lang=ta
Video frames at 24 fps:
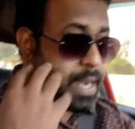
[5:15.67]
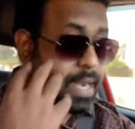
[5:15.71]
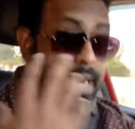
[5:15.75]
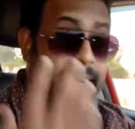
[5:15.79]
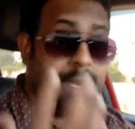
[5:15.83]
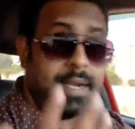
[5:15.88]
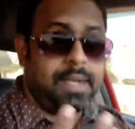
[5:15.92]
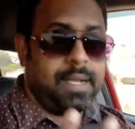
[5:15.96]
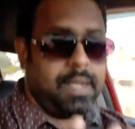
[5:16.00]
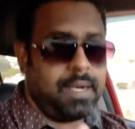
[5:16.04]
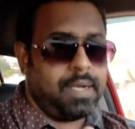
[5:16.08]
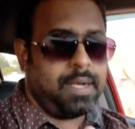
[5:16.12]

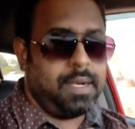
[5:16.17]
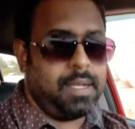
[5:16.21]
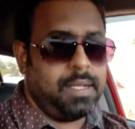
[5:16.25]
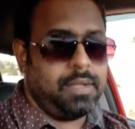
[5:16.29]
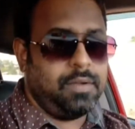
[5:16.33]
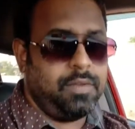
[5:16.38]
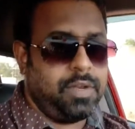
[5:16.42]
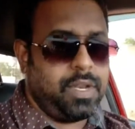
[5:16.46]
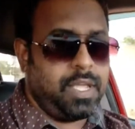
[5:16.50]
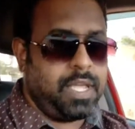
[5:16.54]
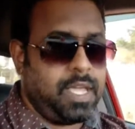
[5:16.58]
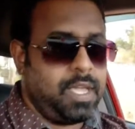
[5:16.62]
கண்டென்ட்டு
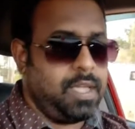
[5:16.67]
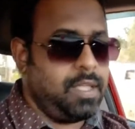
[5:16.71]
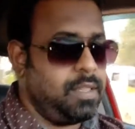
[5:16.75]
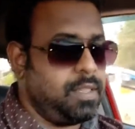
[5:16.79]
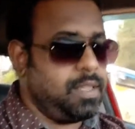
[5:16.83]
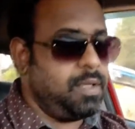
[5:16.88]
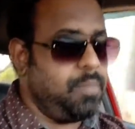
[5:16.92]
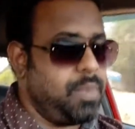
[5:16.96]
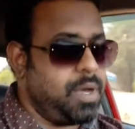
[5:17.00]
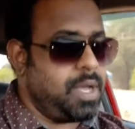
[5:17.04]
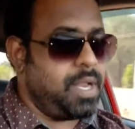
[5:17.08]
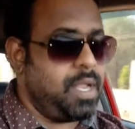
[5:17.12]
நீங்கள்
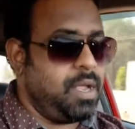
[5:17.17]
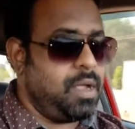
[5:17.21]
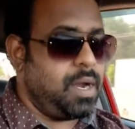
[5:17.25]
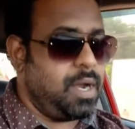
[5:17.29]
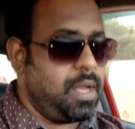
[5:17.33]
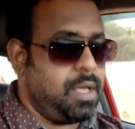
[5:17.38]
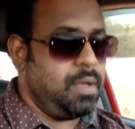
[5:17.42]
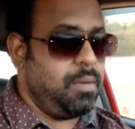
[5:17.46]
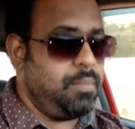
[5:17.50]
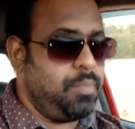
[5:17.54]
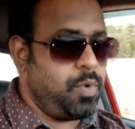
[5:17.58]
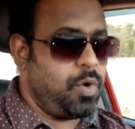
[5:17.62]
எந்த
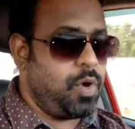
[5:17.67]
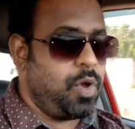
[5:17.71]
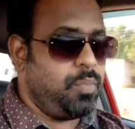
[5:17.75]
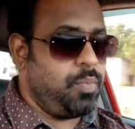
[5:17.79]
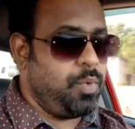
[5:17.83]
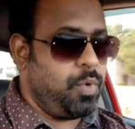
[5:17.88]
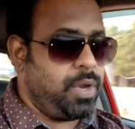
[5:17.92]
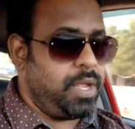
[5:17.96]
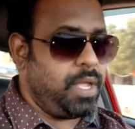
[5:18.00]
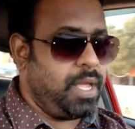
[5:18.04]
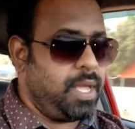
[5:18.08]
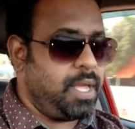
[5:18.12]
மாதிரியான போட
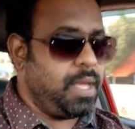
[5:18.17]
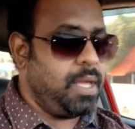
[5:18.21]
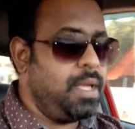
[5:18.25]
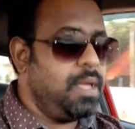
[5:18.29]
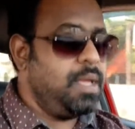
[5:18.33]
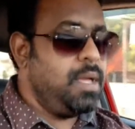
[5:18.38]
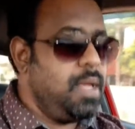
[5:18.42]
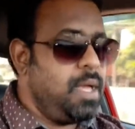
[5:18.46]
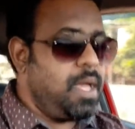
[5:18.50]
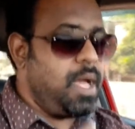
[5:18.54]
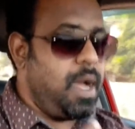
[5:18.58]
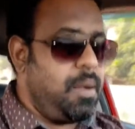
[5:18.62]
போகிறீங்க
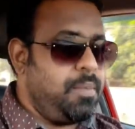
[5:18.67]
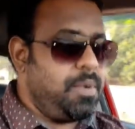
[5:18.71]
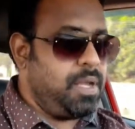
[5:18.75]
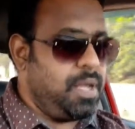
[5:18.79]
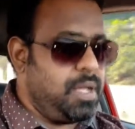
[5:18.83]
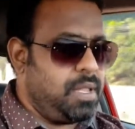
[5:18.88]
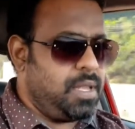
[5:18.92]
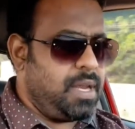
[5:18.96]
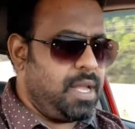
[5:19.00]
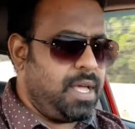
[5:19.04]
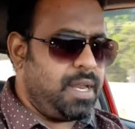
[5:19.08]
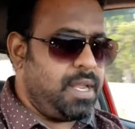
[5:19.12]

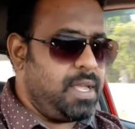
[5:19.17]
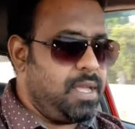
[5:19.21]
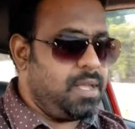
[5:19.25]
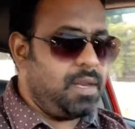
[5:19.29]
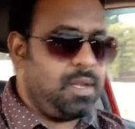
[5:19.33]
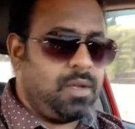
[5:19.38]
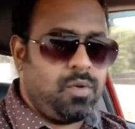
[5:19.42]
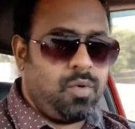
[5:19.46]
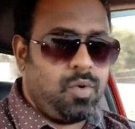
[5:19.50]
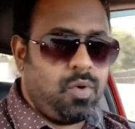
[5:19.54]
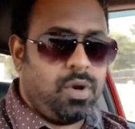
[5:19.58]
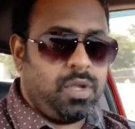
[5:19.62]
அப்படிங்கிறது நிறைய
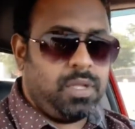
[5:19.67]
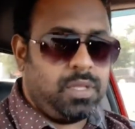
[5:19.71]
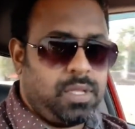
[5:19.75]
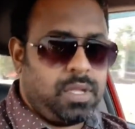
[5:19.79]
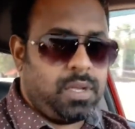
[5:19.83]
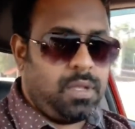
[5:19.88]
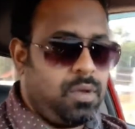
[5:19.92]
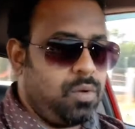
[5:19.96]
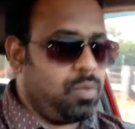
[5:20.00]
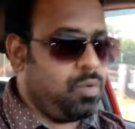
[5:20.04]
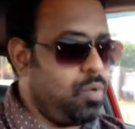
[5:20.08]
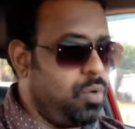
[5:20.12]
இருக்குது உங்களுக்கு
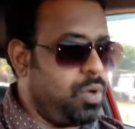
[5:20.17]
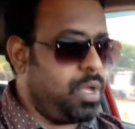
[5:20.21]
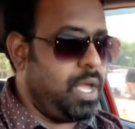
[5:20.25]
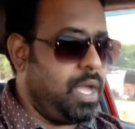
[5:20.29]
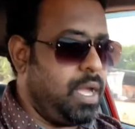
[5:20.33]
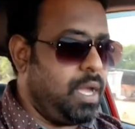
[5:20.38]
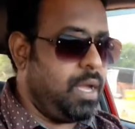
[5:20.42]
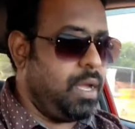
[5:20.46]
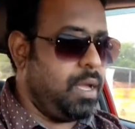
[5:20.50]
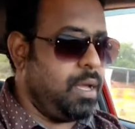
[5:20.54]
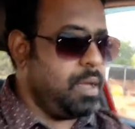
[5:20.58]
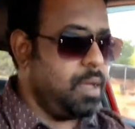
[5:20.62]
தெரியும்
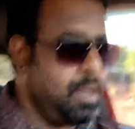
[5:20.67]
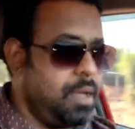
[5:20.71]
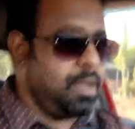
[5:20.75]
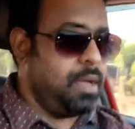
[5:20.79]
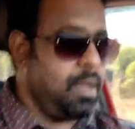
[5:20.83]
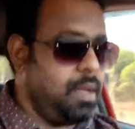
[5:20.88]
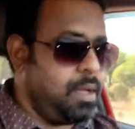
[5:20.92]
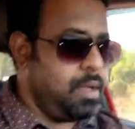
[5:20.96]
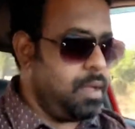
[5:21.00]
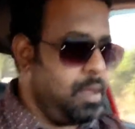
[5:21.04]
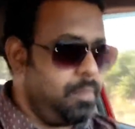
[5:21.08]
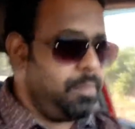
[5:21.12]
குக்கிங்
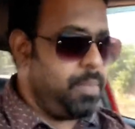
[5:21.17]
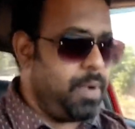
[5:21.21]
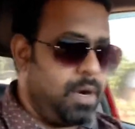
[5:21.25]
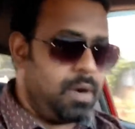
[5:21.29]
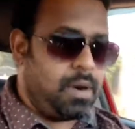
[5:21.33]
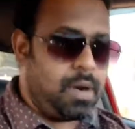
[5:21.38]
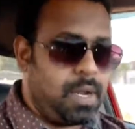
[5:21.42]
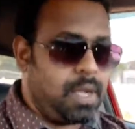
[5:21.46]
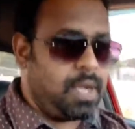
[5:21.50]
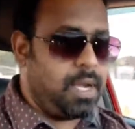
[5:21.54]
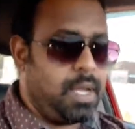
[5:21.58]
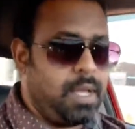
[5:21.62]

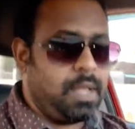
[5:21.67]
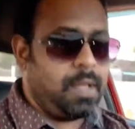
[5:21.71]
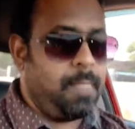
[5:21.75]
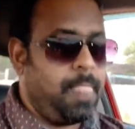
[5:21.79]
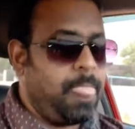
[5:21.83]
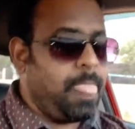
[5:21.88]
பண்ணுறாங்க